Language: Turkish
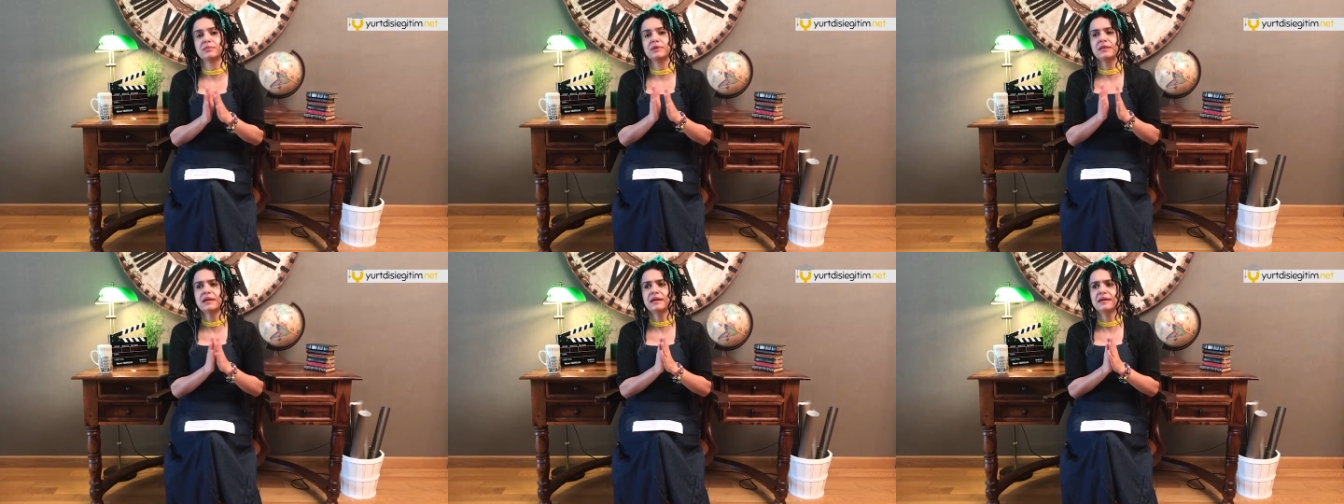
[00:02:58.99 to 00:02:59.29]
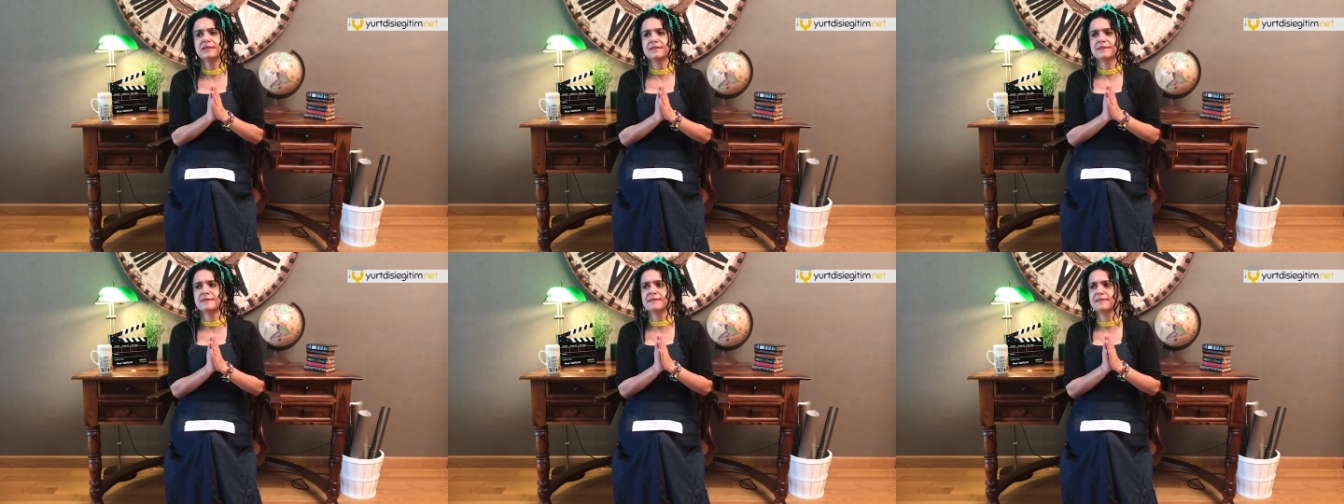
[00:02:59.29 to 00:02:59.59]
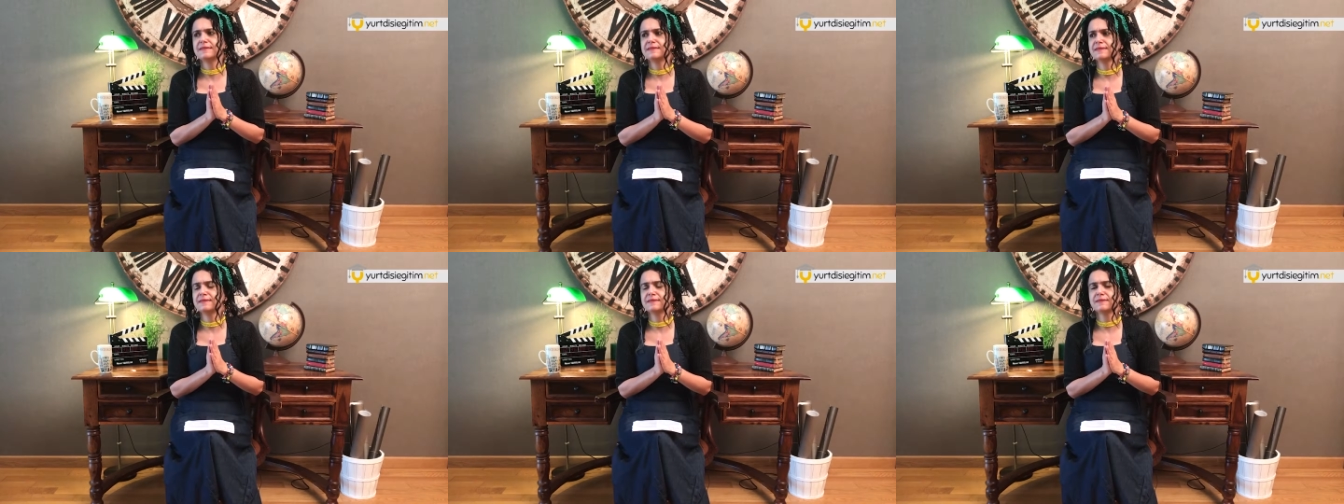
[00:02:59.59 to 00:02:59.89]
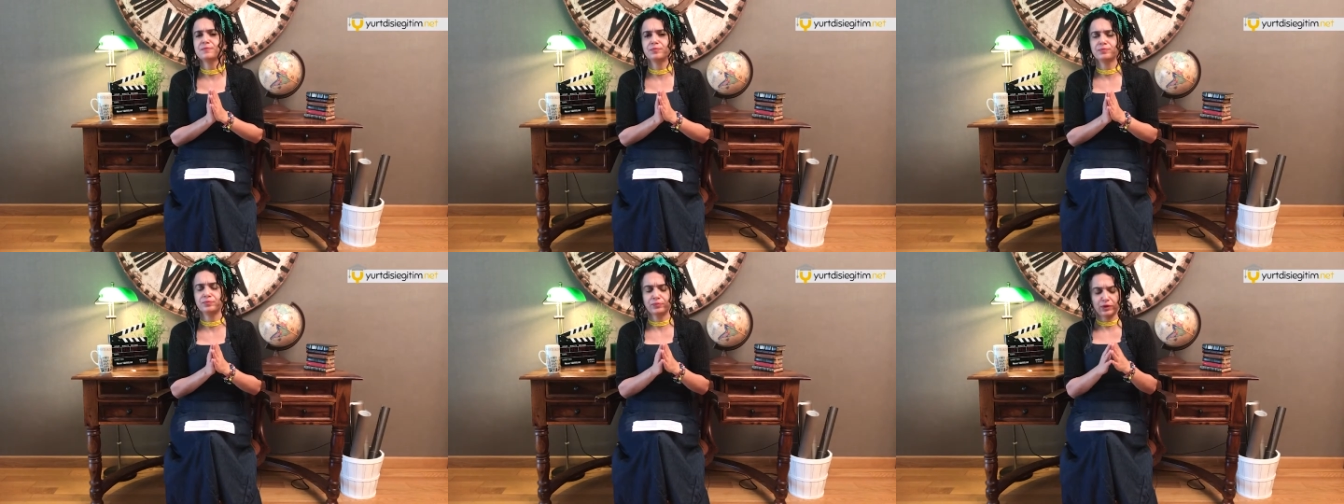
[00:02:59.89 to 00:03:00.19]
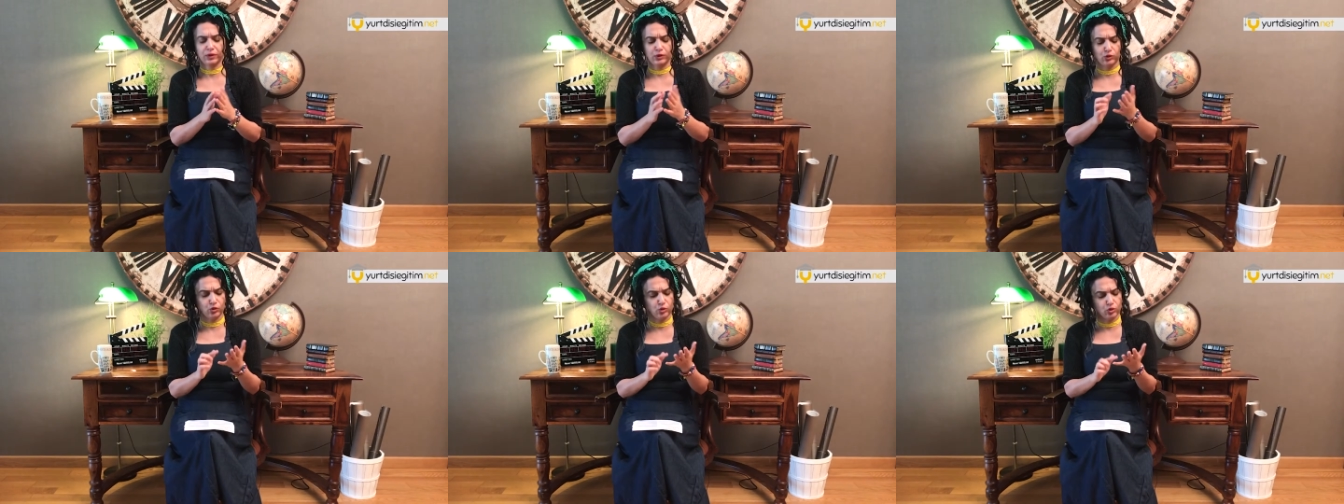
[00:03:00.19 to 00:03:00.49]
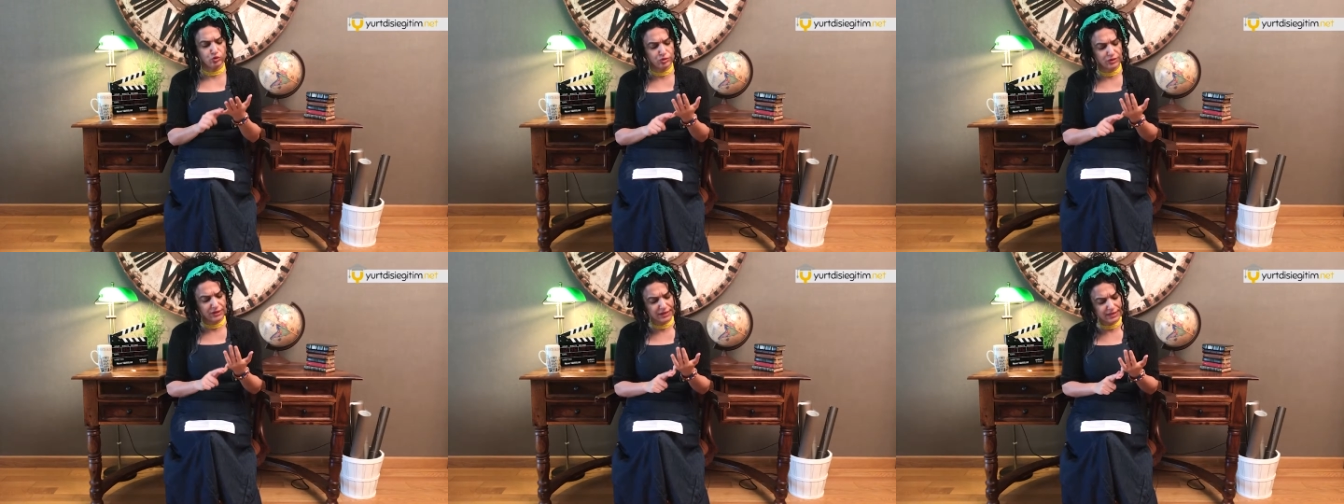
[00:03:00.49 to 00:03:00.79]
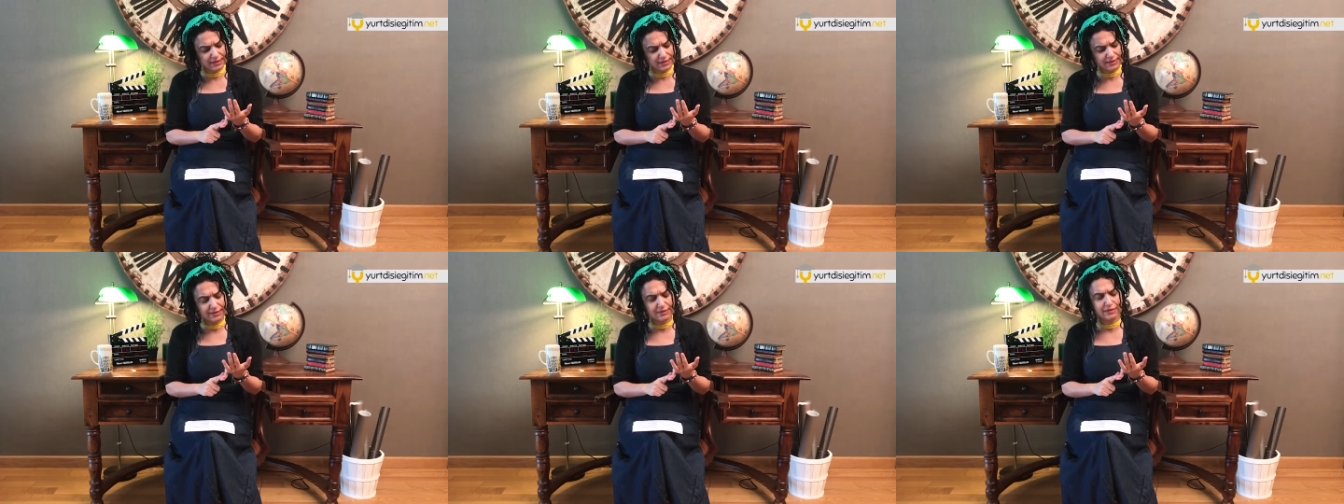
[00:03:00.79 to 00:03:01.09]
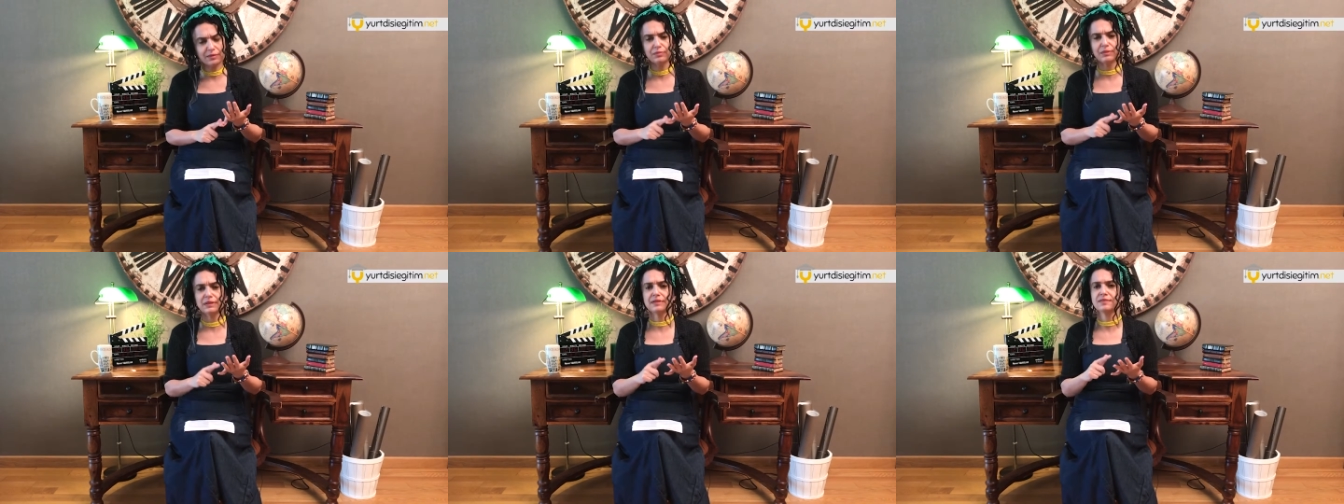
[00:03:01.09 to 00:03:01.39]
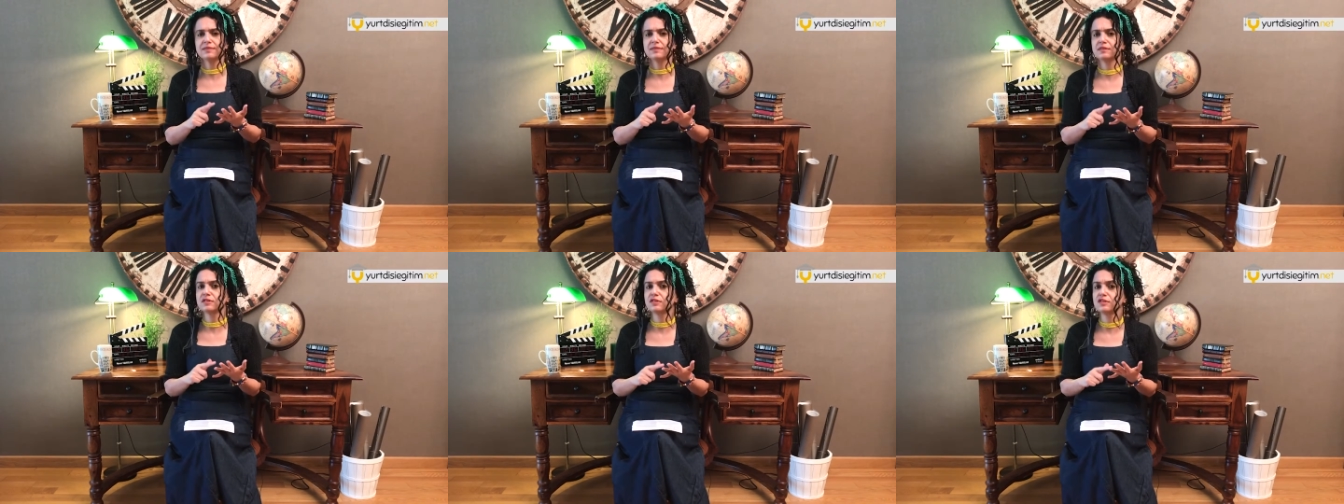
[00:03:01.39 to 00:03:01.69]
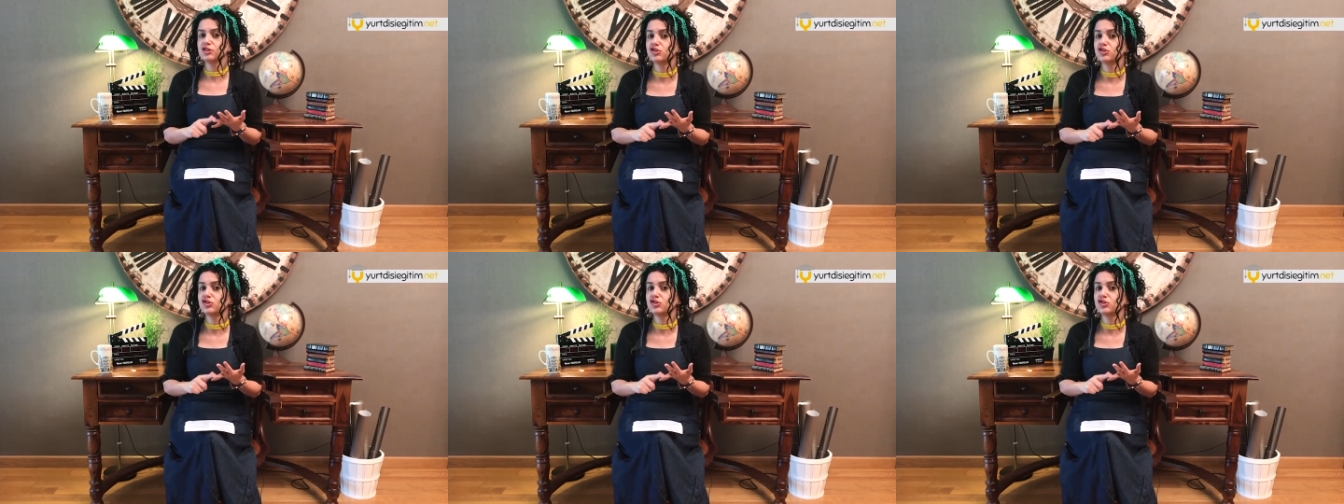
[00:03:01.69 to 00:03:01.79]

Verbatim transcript: Yani siz yoğun İngilizce alabilirsiniz,